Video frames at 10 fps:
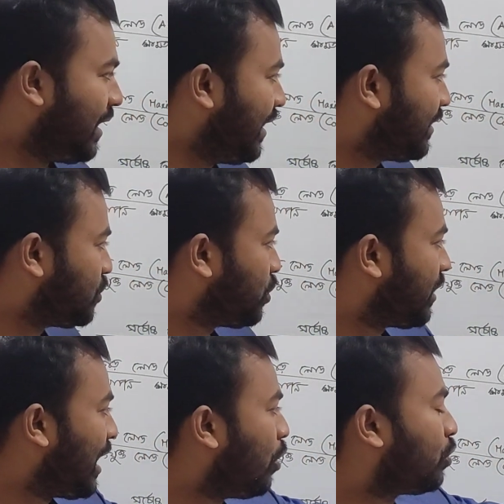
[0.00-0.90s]
হ্যাঁ
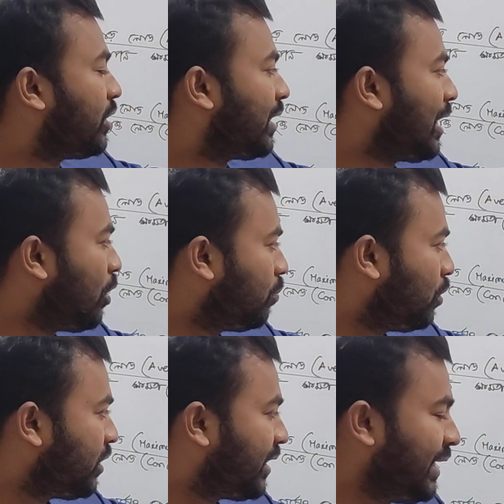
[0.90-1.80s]
গ্রাহকদের গ্রাহক
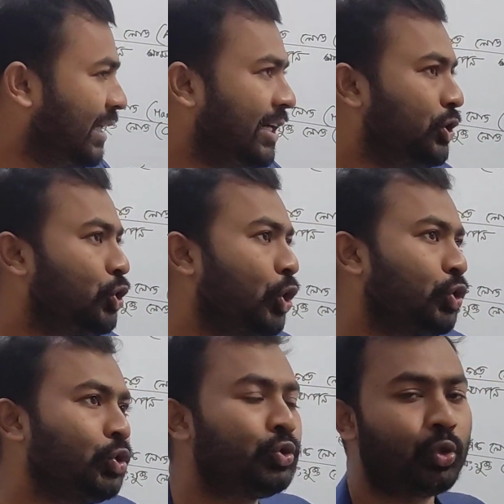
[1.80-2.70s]
বলতে কি
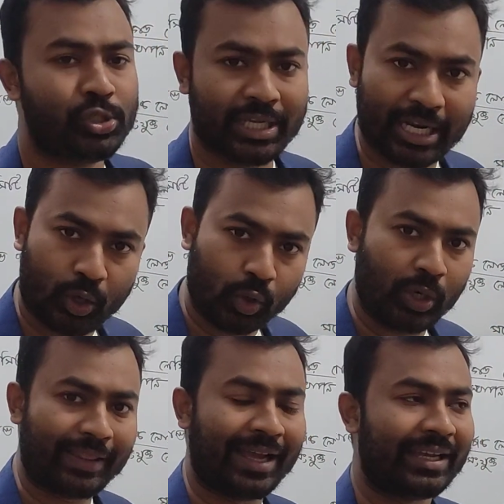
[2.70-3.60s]
স্বতন্ত্র যে
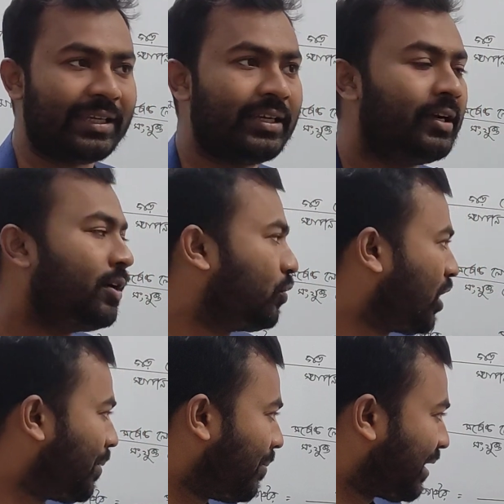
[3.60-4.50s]
গ্রাহকগুলো থাকে
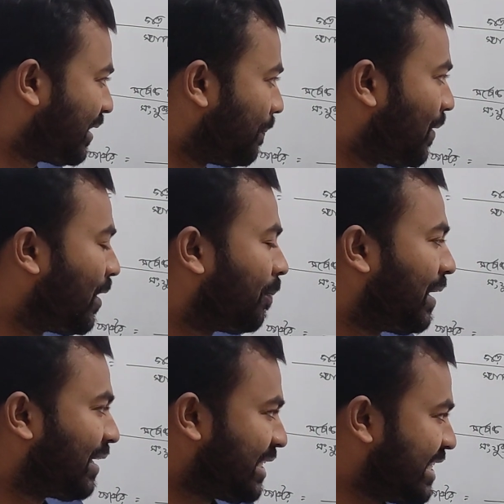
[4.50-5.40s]
ধরলাম আমার একটা পাওয়ার
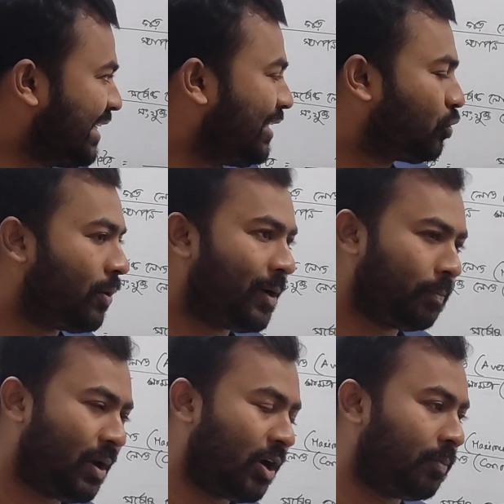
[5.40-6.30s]
প্লান্ট আছে তো আমার
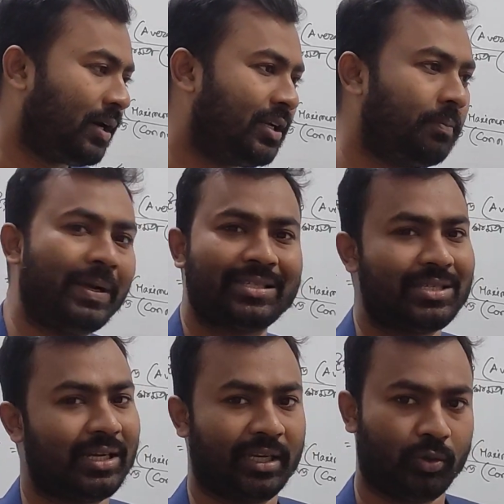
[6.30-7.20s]
পাওয়ার প্লান্টের
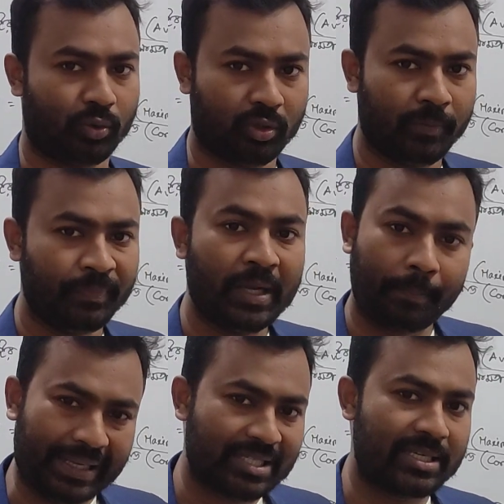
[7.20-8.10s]
পাঁচটা গ্রাহক
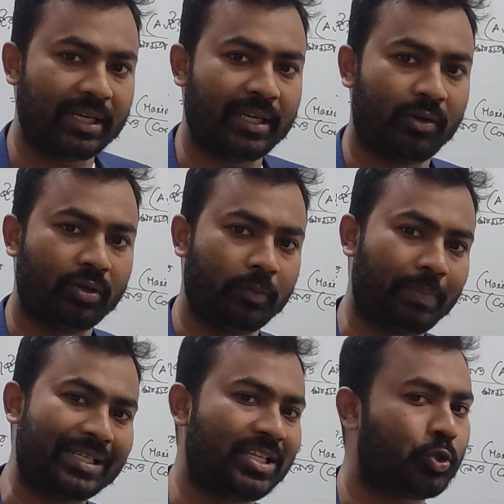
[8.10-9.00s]
পাঁচটা গ্রাহকের
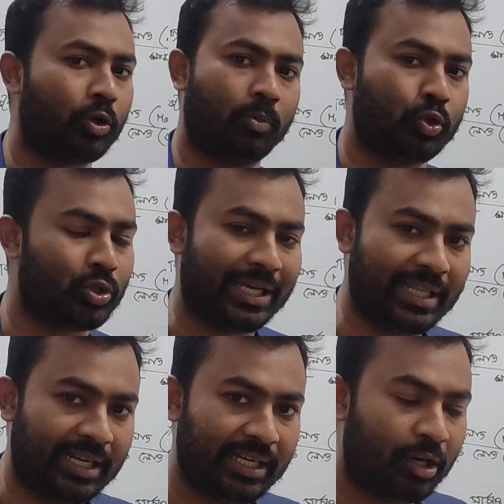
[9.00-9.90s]
পাঁচটা সর্বোচ্চ
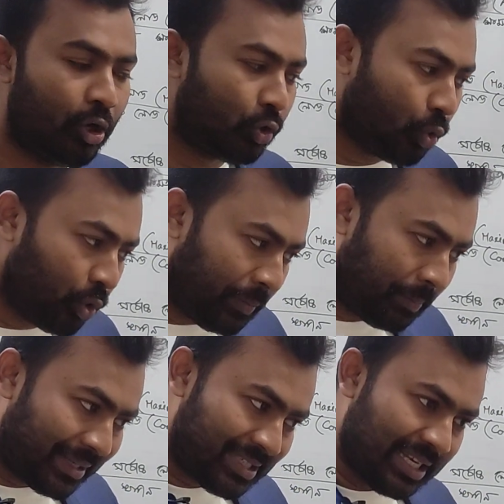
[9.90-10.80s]
চাহিদা তো ওই
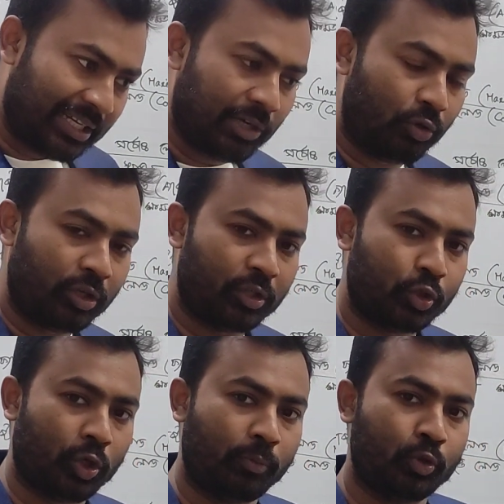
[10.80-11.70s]
পাঁচটা গ্রাহকের
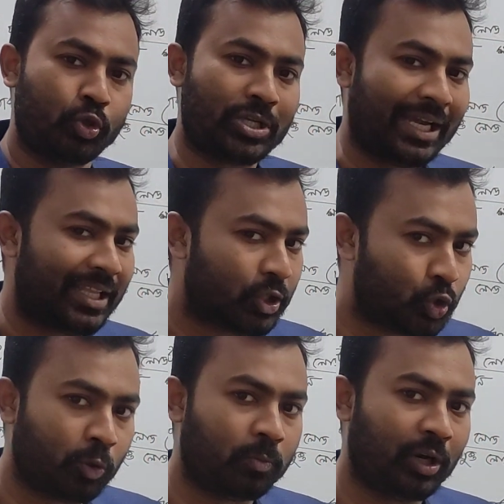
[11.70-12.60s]
সর্বোচ্চ চাহিদার
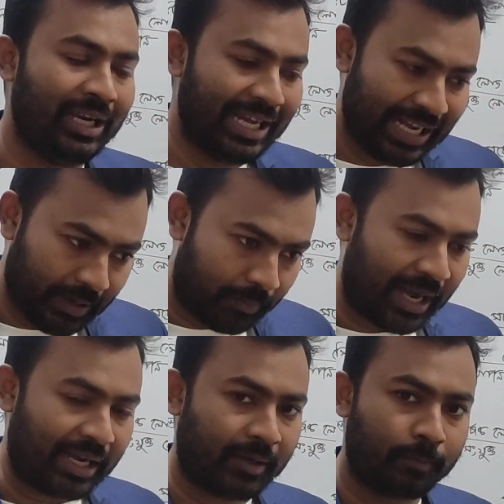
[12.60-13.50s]
যোগফল
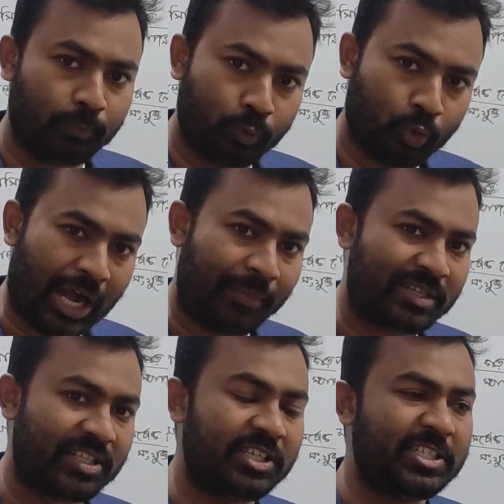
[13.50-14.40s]
ভাগ পুরো
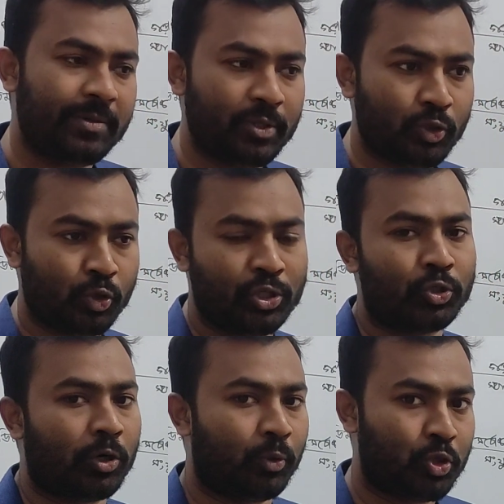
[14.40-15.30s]
আমার সিস্টেমের জন্য যে
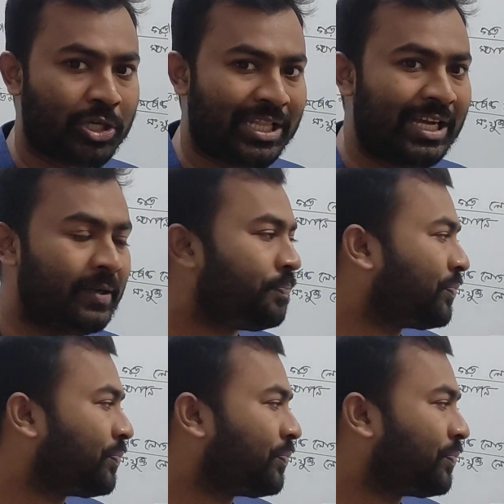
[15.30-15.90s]
সর্বোচ্চ চাহিদা